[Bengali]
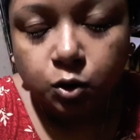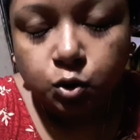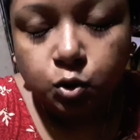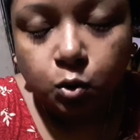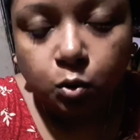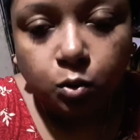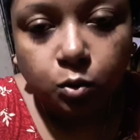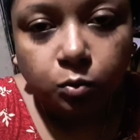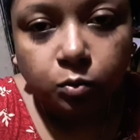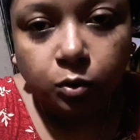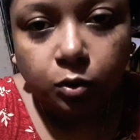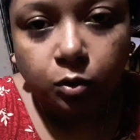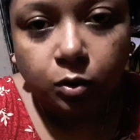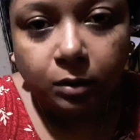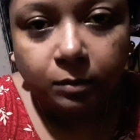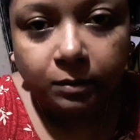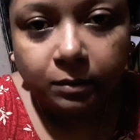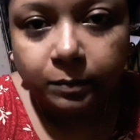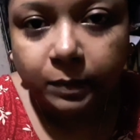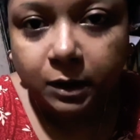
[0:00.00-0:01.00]
সোনু বলল
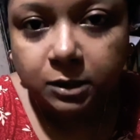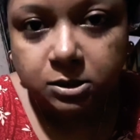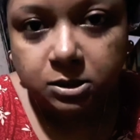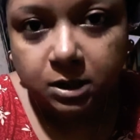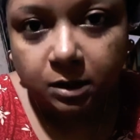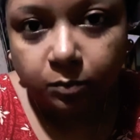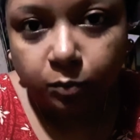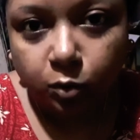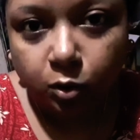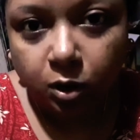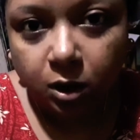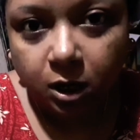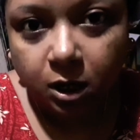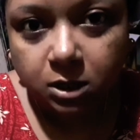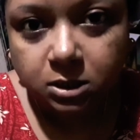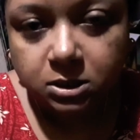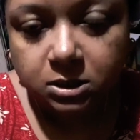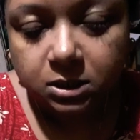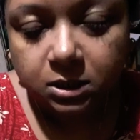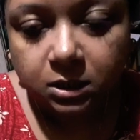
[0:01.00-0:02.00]
আমার পাঁচটায় পড়া
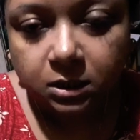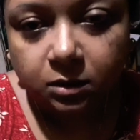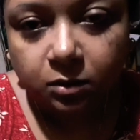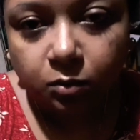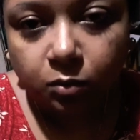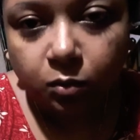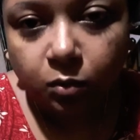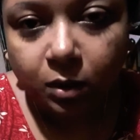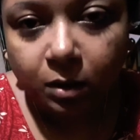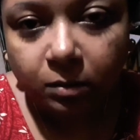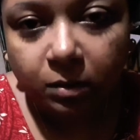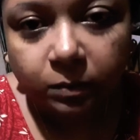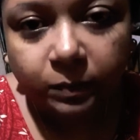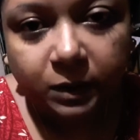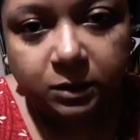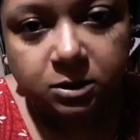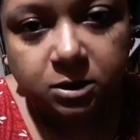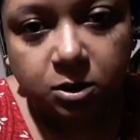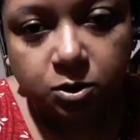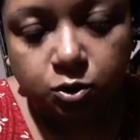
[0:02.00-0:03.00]
আছে ও আবার
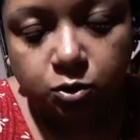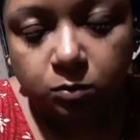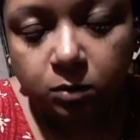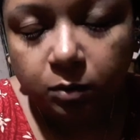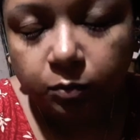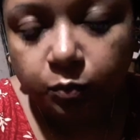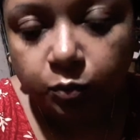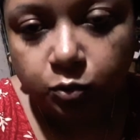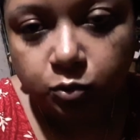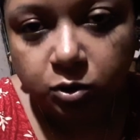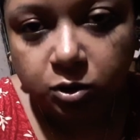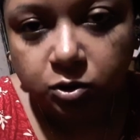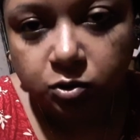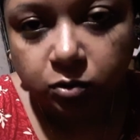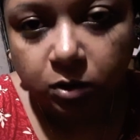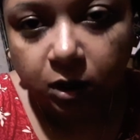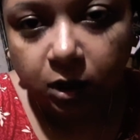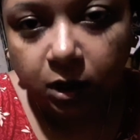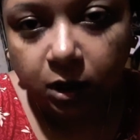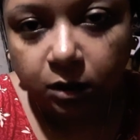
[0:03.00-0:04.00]
পাঁচটার সময় পড়তে
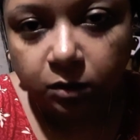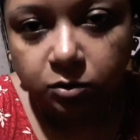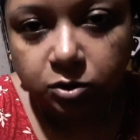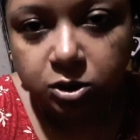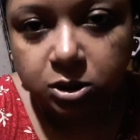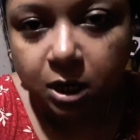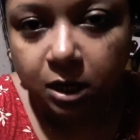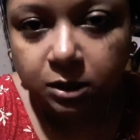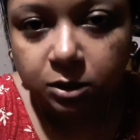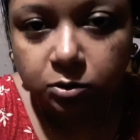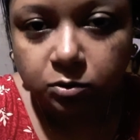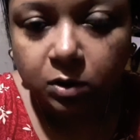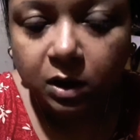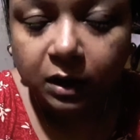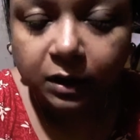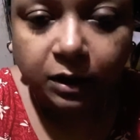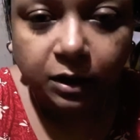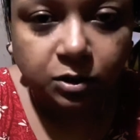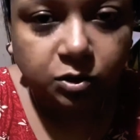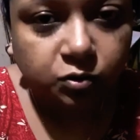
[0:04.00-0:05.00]
চলে গেল শান্ত
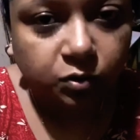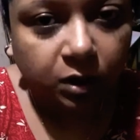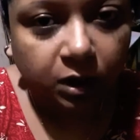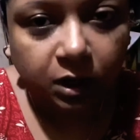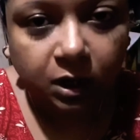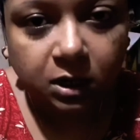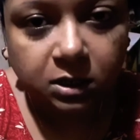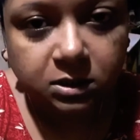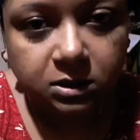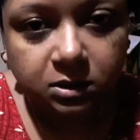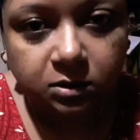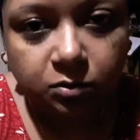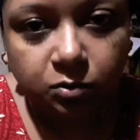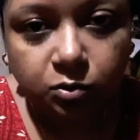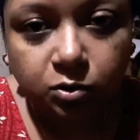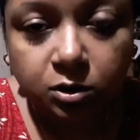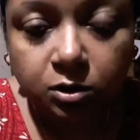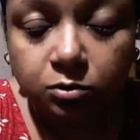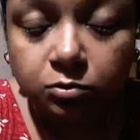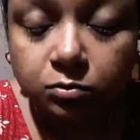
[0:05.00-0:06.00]
আগেই চলে গেছে ও
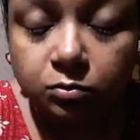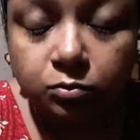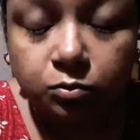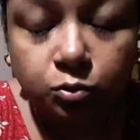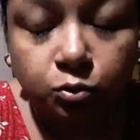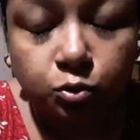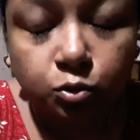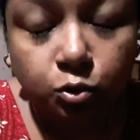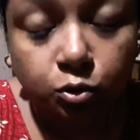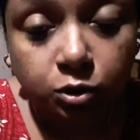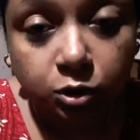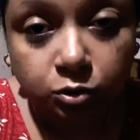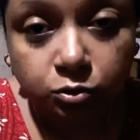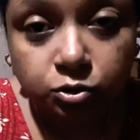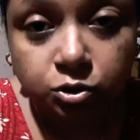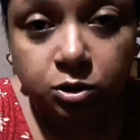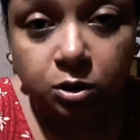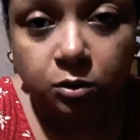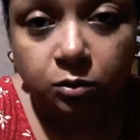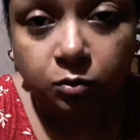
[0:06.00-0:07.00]
দুটো
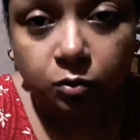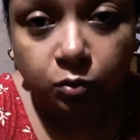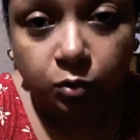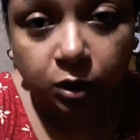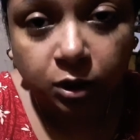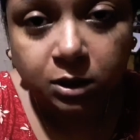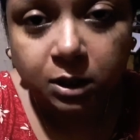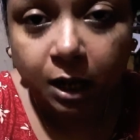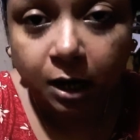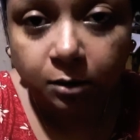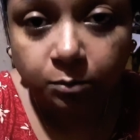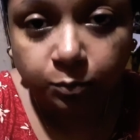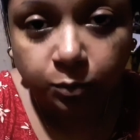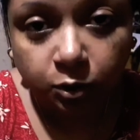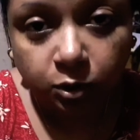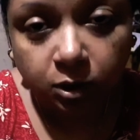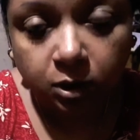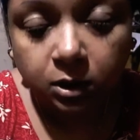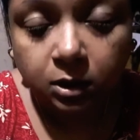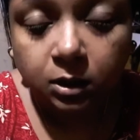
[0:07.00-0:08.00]
টিউশন করে
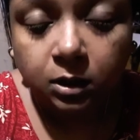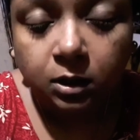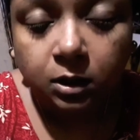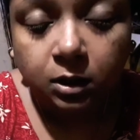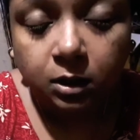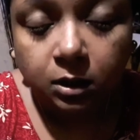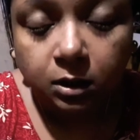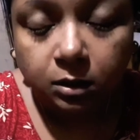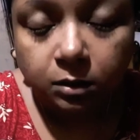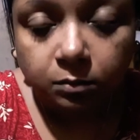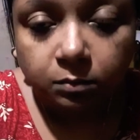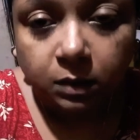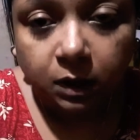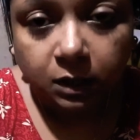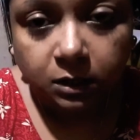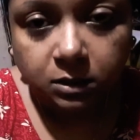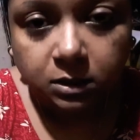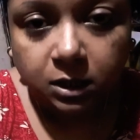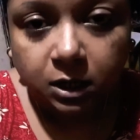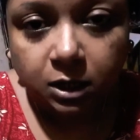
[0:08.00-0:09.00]
তারপরে
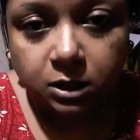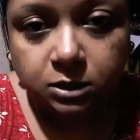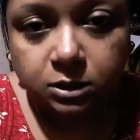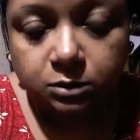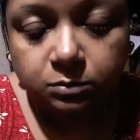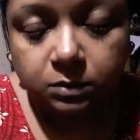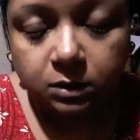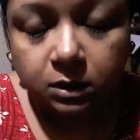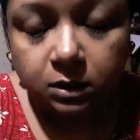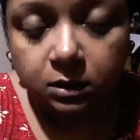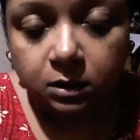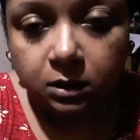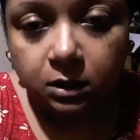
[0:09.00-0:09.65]
বাড়িতে আসবে